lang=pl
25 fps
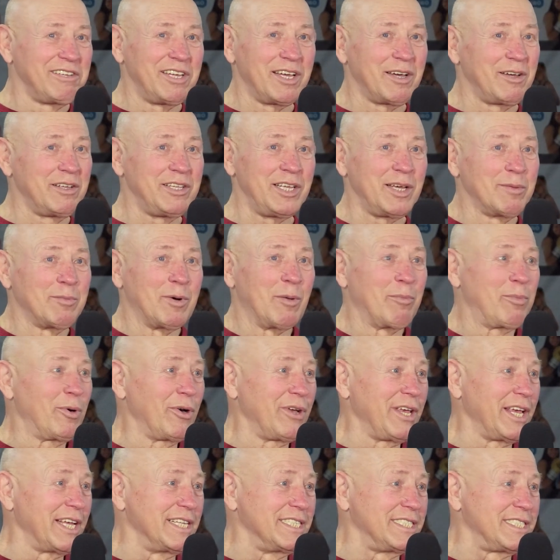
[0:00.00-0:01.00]
Ja nie mam
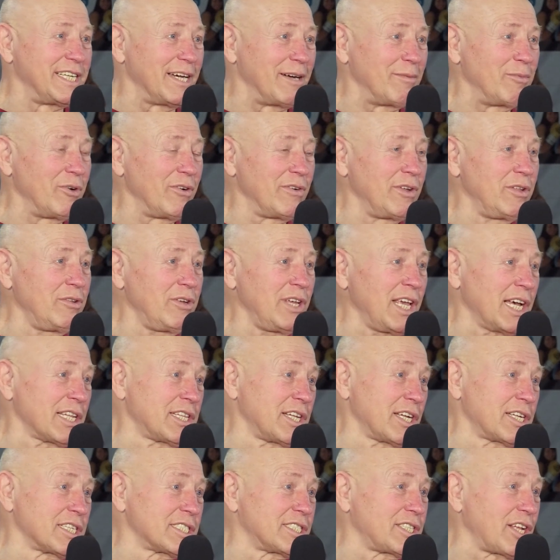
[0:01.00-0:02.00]
pojęcia. Mówię, no ja
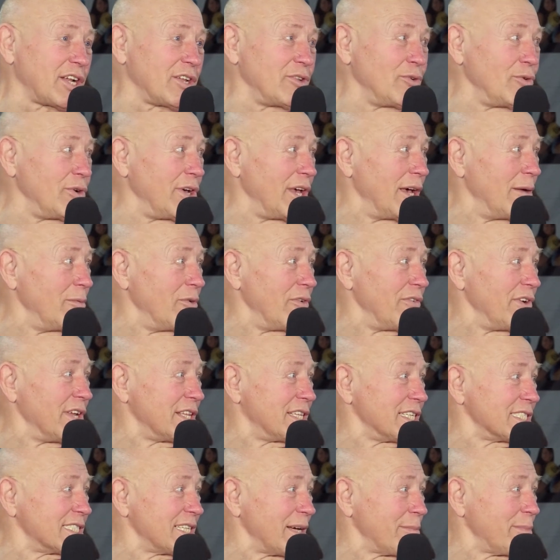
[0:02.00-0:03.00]
teraz trenuję,
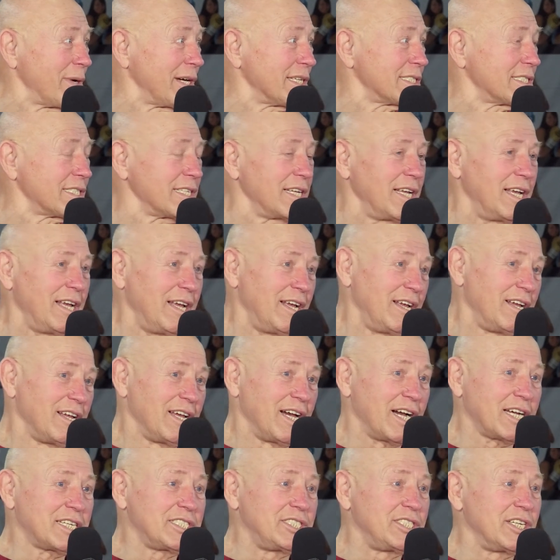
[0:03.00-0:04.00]
mówię, te zapasy.
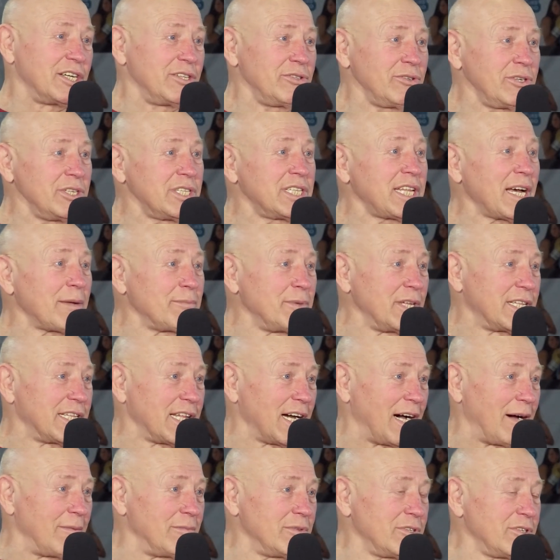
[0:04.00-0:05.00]
A gdzie? No i tam, i
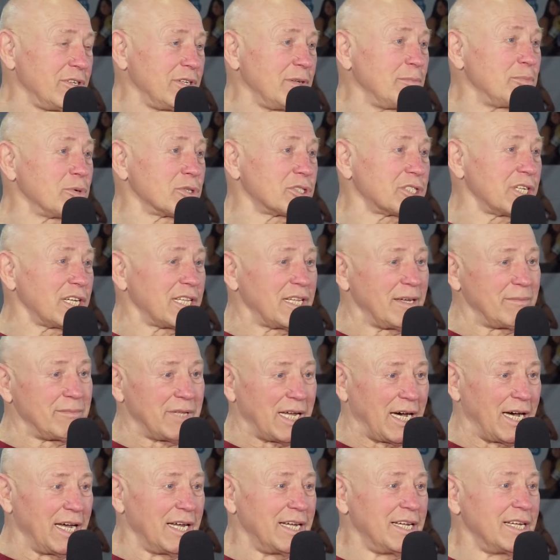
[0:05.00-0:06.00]
tam. No i poszedłem
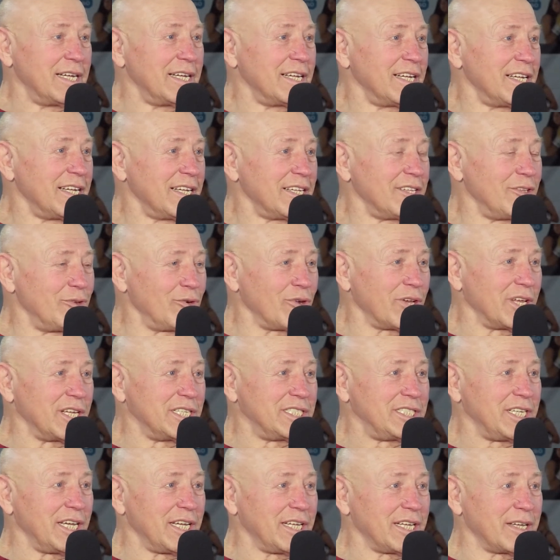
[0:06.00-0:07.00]
na
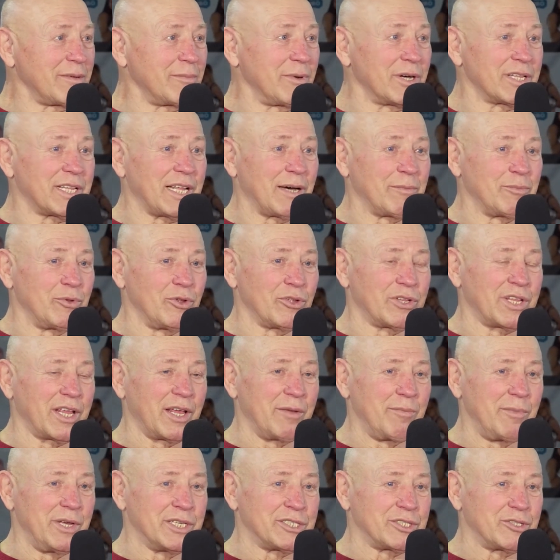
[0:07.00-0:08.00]
drugi dzień chyba tam do
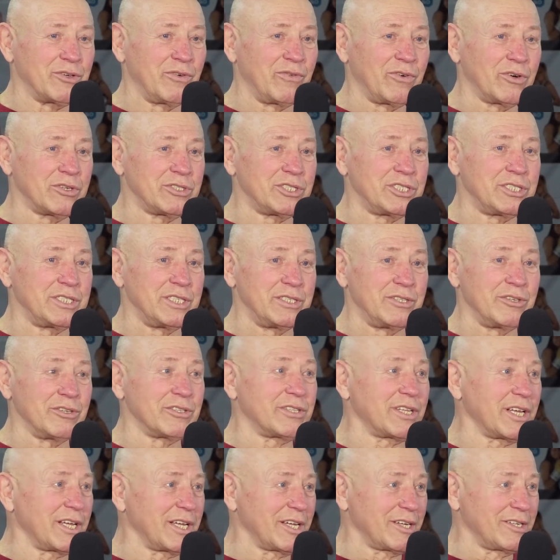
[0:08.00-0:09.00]
tej miejscowości,
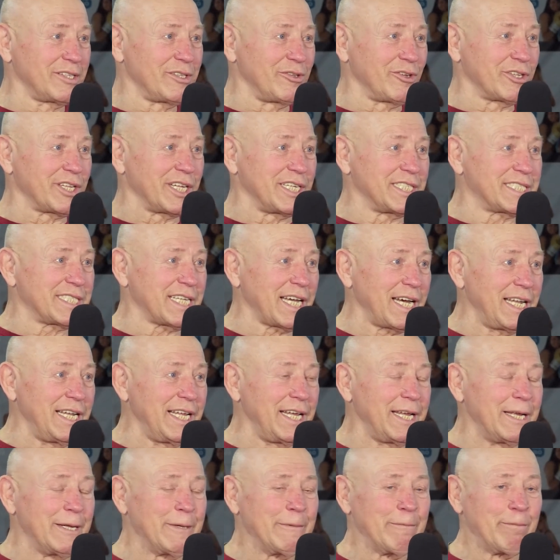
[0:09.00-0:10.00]
do tej, do tej
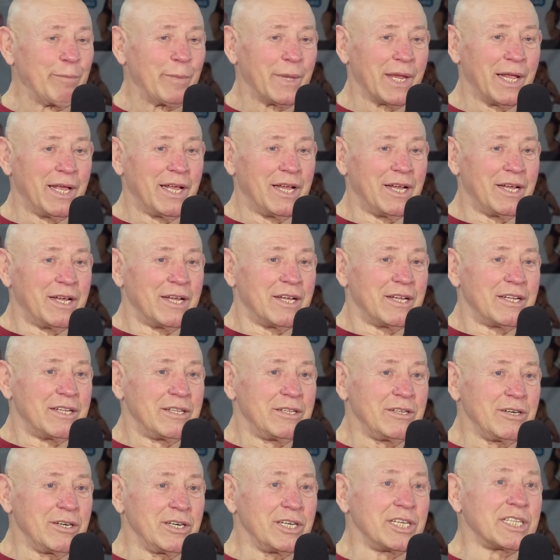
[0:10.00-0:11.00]
sali.
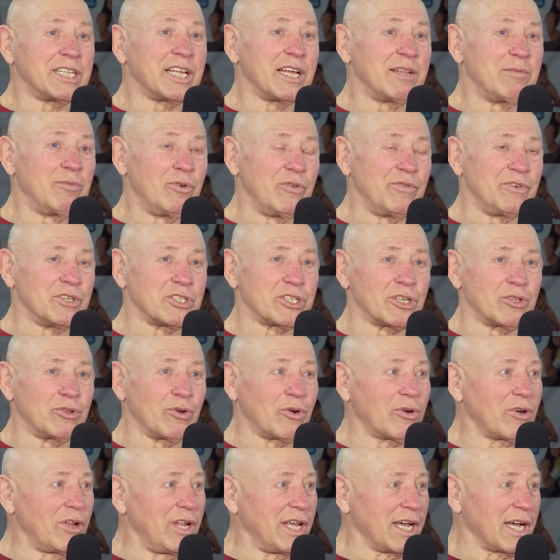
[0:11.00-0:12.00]
No i ten mówi, że
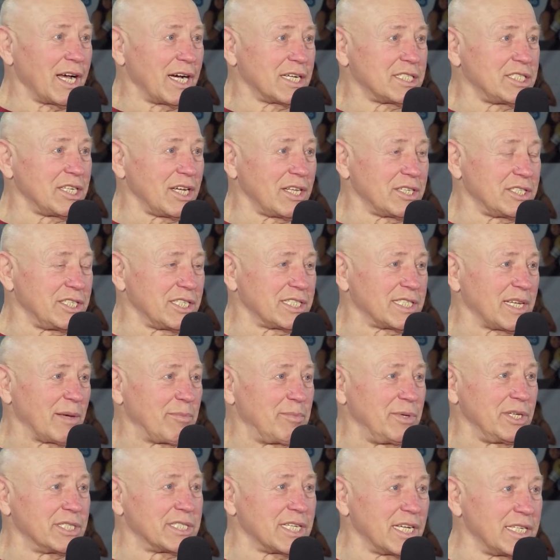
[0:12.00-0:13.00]
tu kolega chciał się
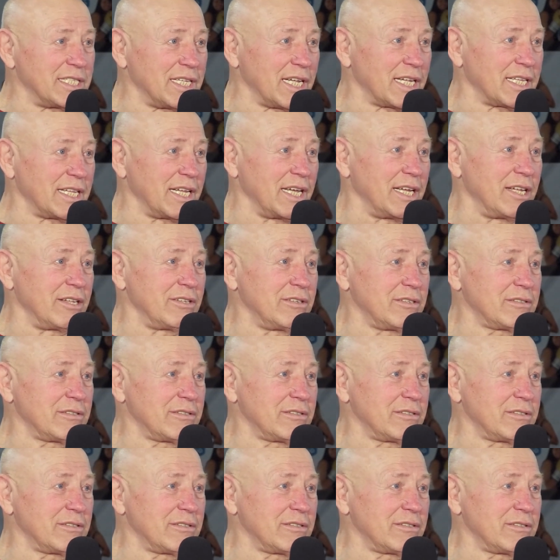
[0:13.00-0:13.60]
zapisać na te.